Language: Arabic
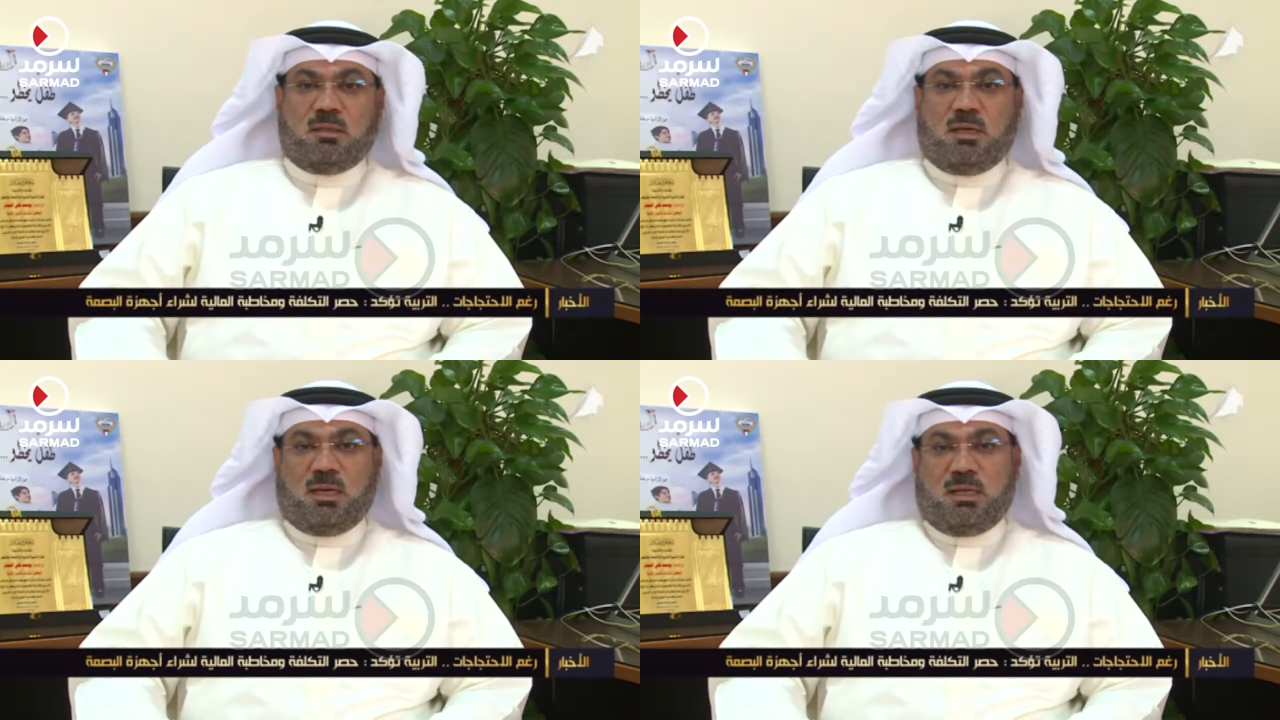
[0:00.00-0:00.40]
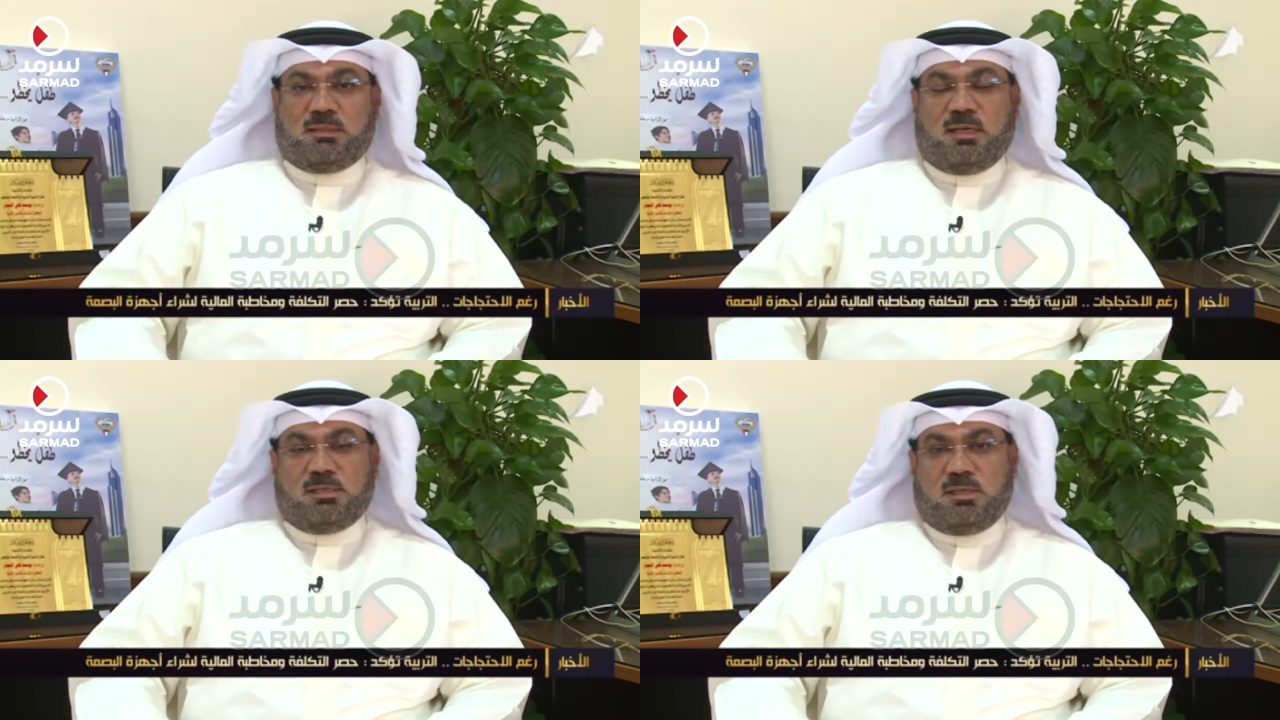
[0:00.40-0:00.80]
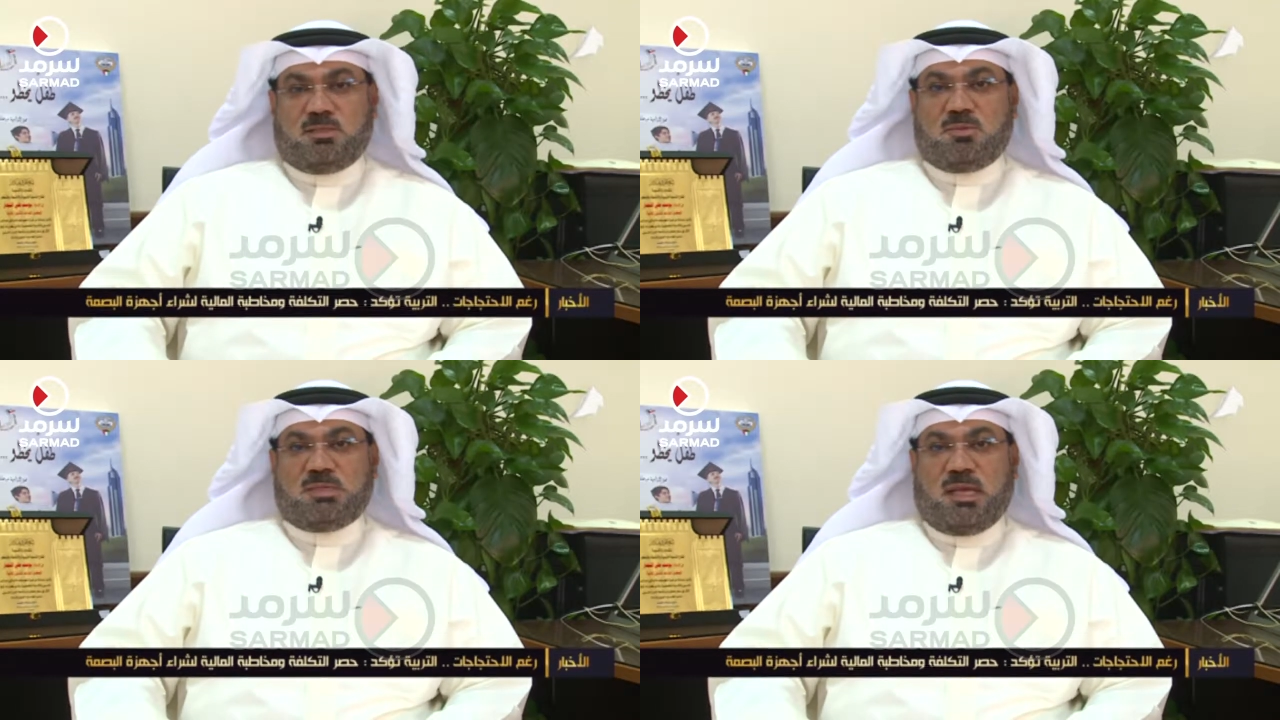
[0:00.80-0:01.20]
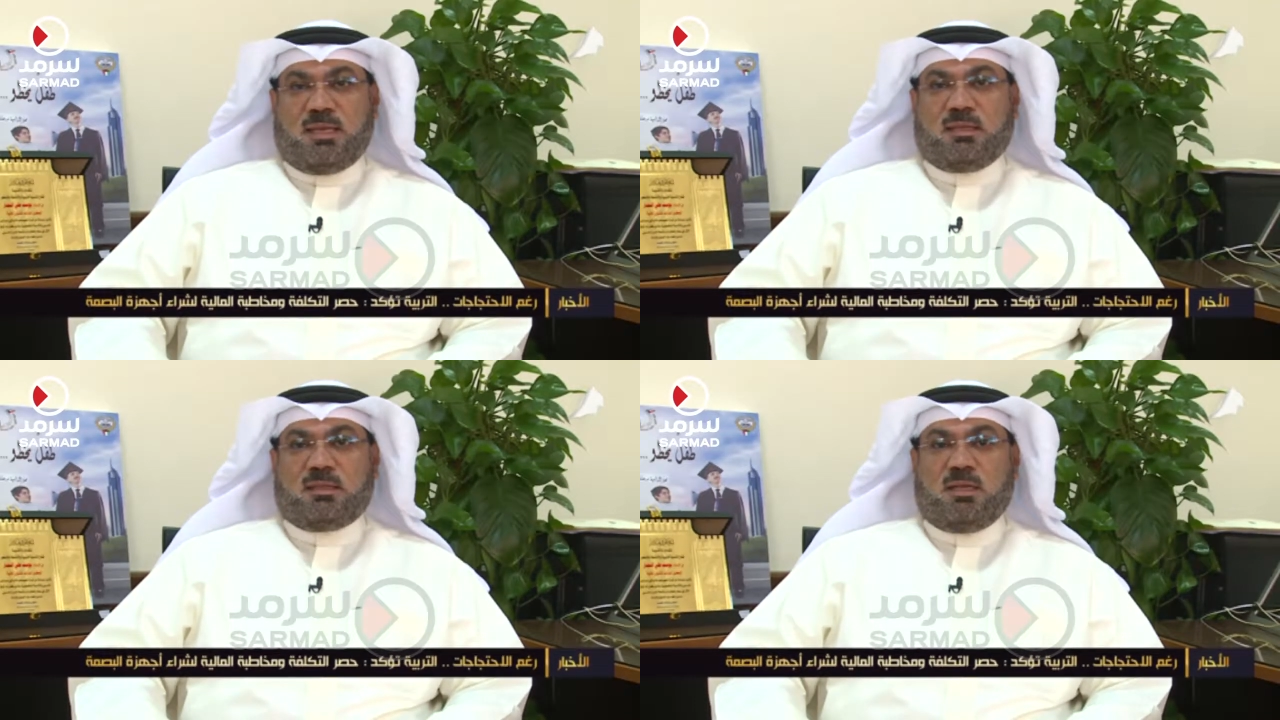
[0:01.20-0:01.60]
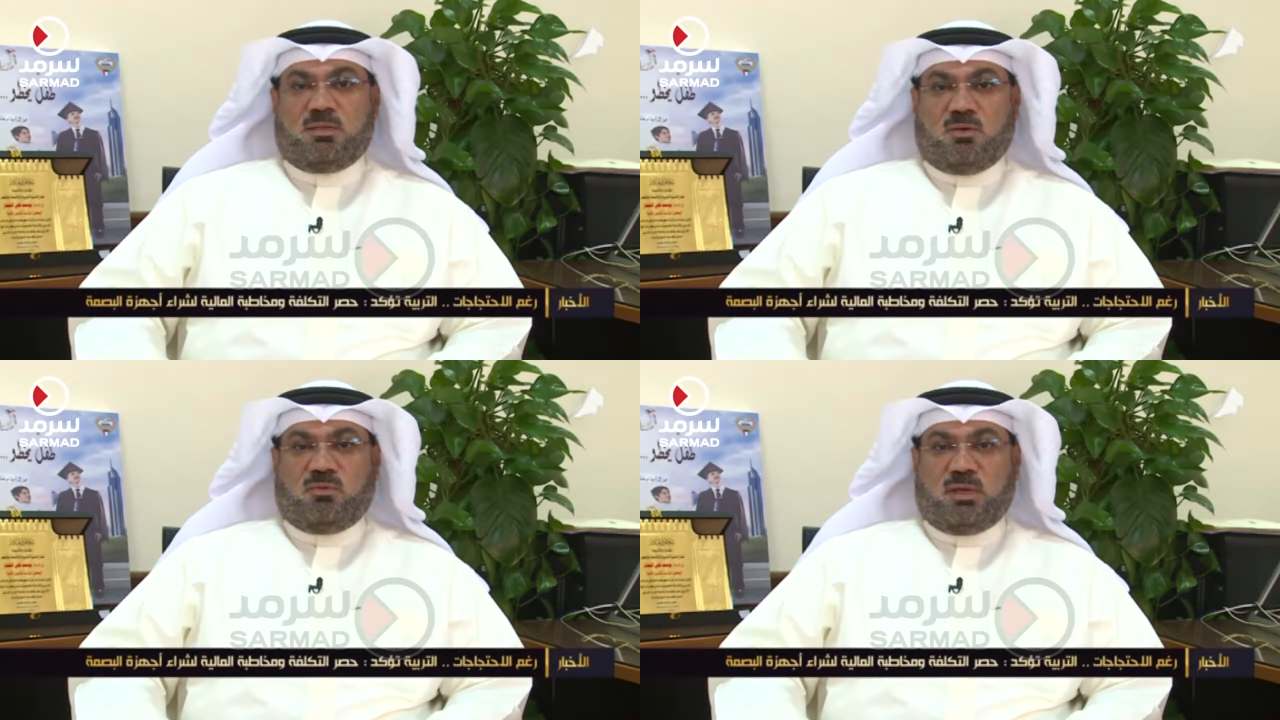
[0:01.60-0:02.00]
على تعزيز ميزانيتنا
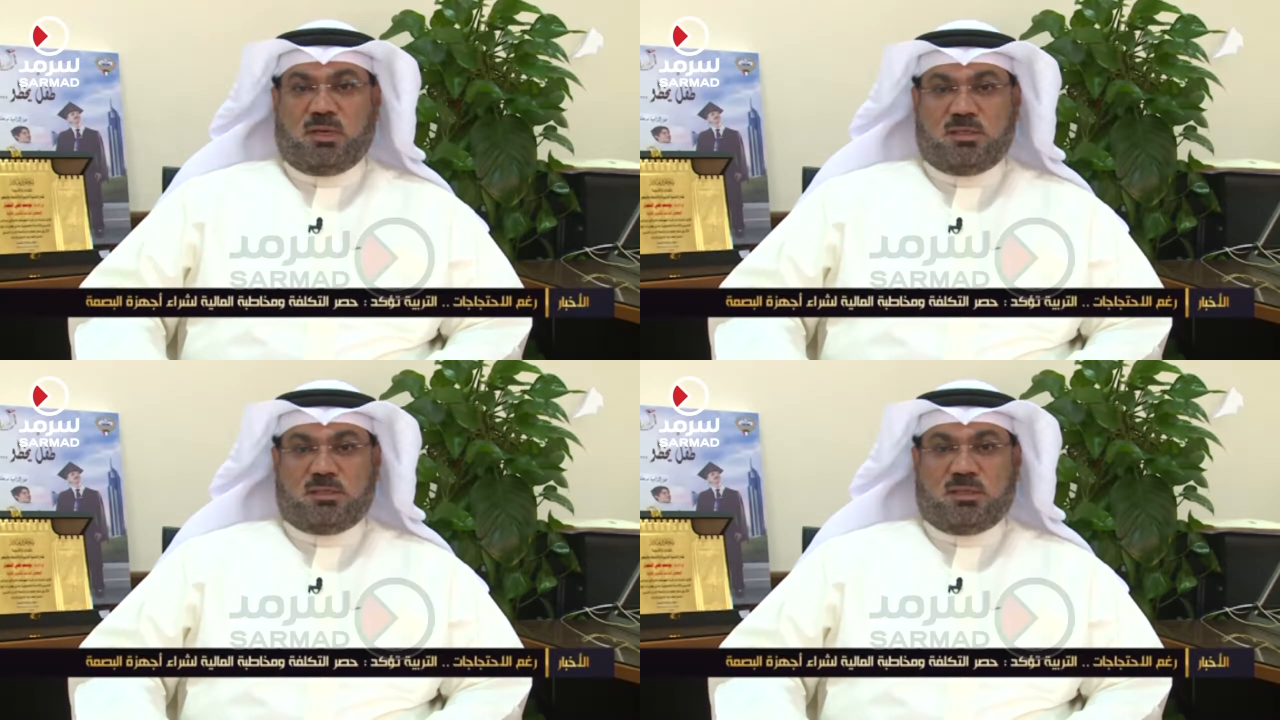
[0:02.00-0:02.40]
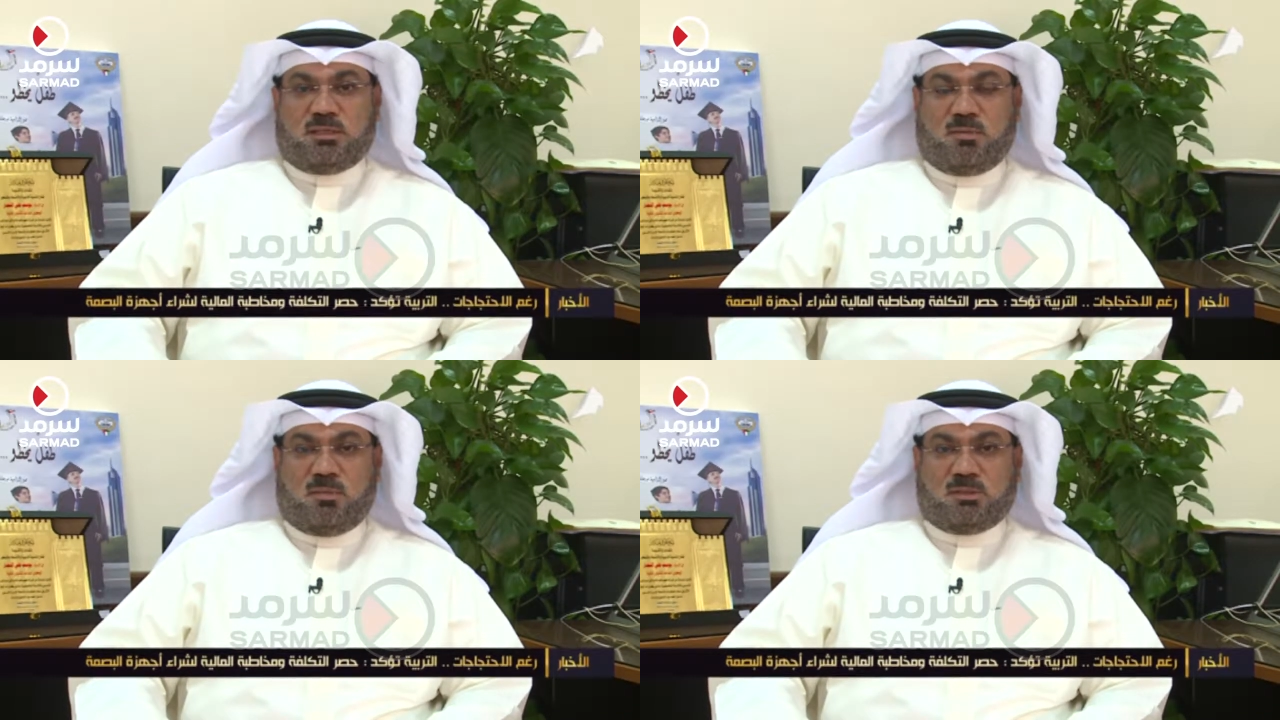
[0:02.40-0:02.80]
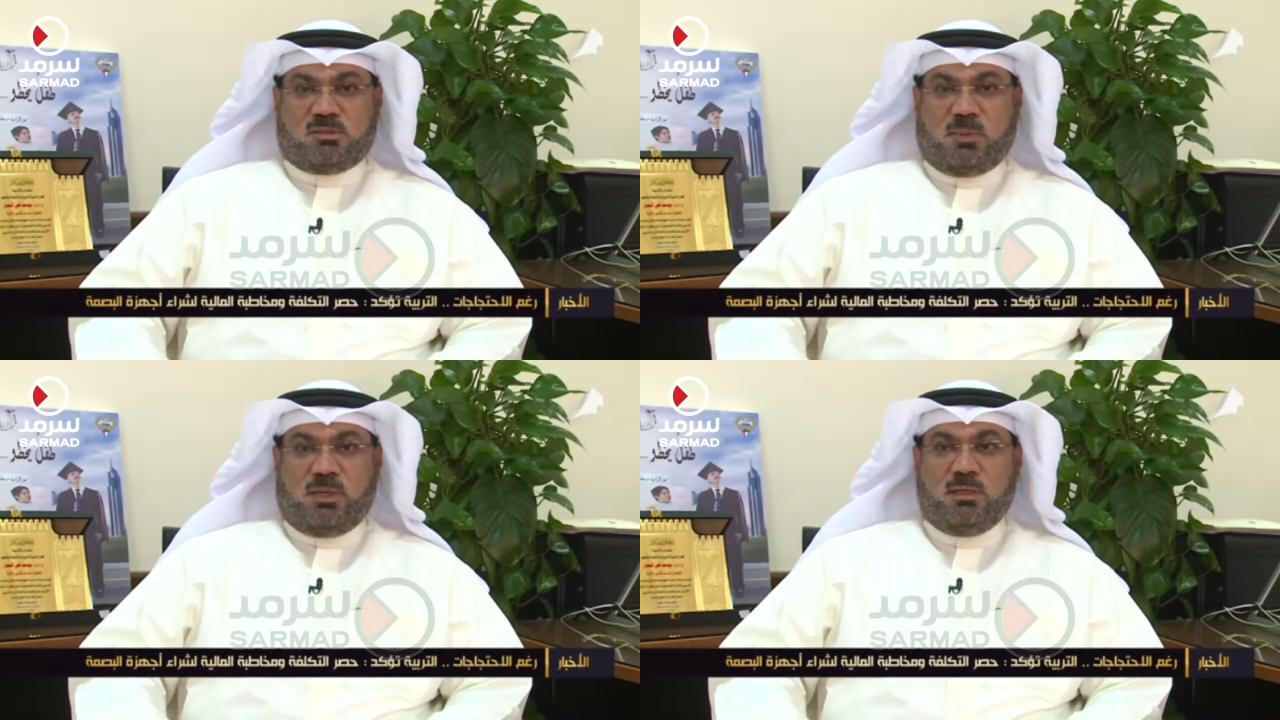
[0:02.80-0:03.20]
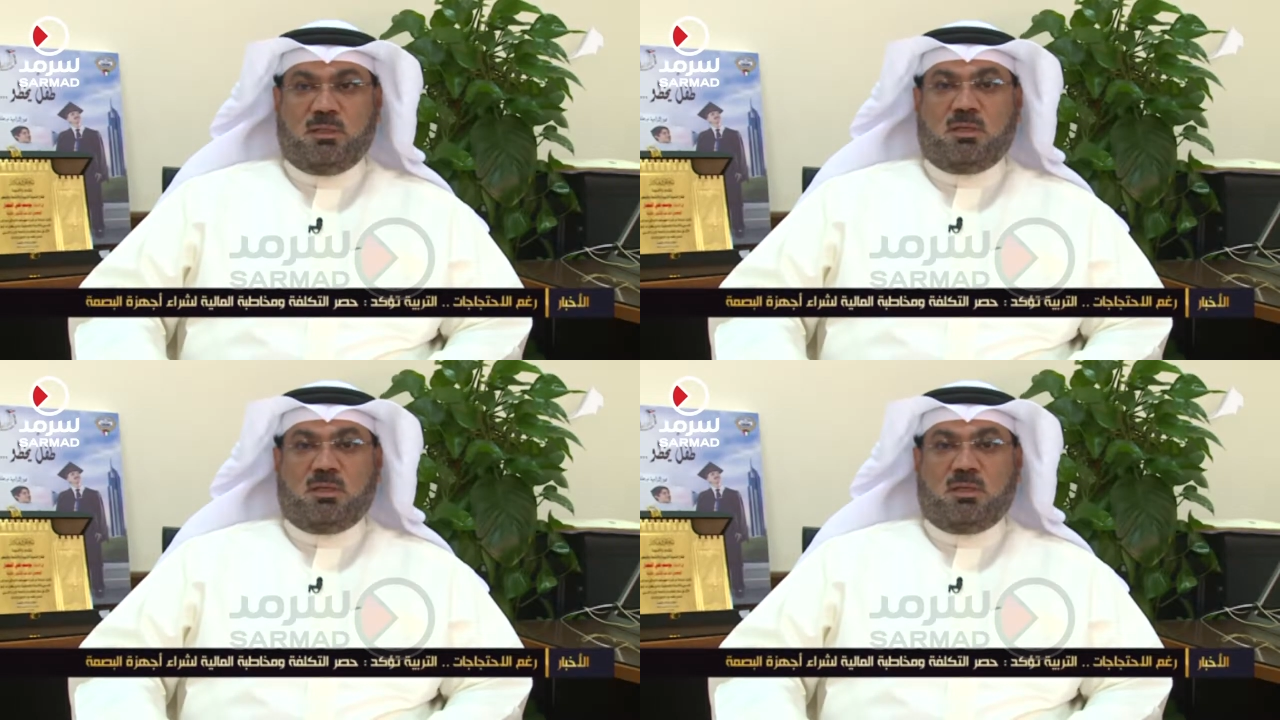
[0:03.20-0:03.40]
لتوفير أجهزة البصمة